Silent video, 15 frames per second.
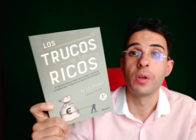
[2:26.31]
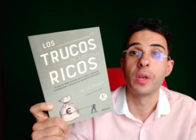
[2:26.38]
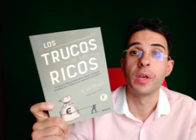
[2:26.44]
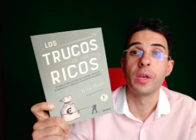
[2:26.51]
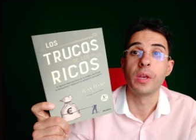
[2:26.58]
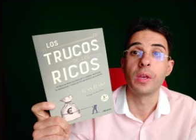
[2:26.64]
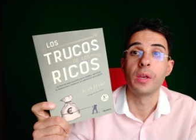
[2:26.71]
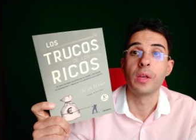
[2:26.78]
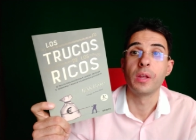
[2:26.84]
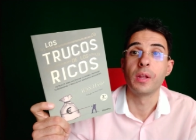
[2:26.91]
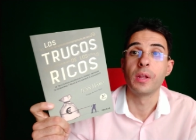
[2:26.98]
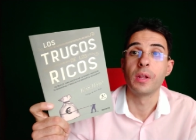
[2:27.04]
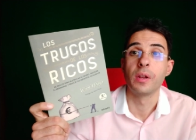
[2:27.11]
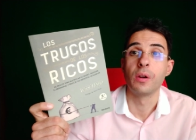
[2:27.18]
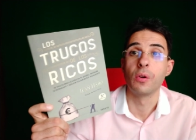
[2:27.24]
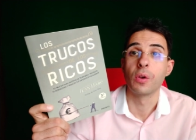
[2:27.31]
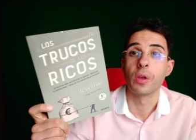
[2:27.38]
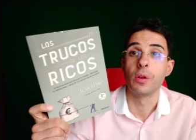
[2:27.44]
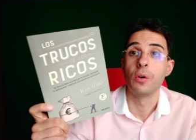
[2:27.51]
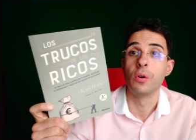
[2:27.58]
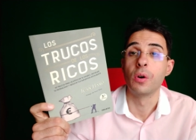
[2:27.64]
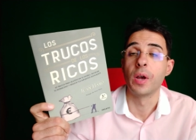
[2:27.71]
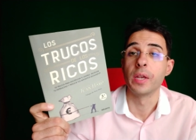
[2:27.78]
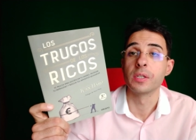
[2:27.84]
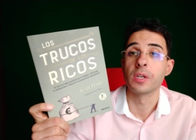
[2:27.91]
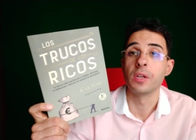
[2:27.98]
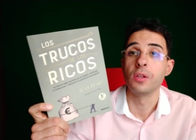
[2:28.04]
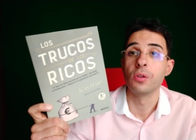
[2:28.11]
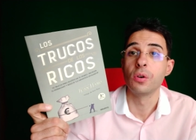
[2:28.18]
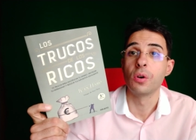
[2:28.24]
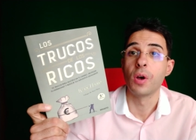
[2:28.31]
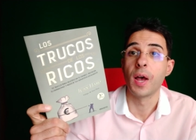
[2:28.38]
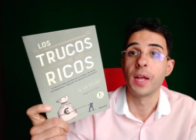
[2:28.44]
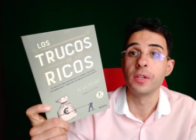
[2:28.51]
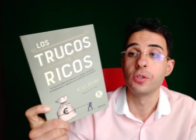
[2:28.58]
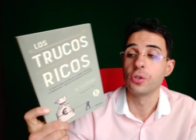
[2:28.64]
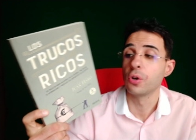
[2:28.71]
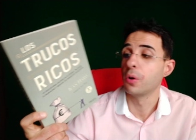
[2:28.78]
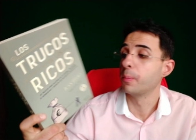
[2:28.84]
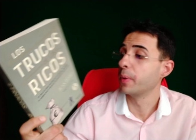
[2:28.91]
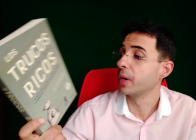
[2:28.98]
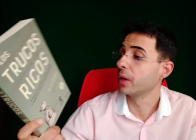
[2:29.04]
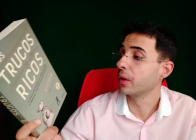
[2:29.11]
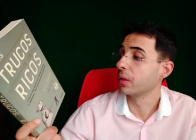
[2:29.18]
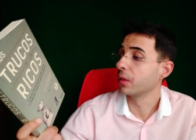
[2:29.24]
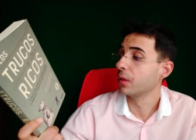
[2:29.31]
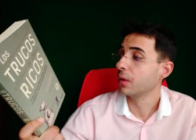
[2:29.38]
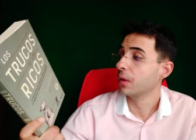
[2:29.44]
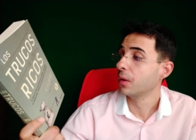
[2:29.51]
lo, ha escrito Ancho Pérez,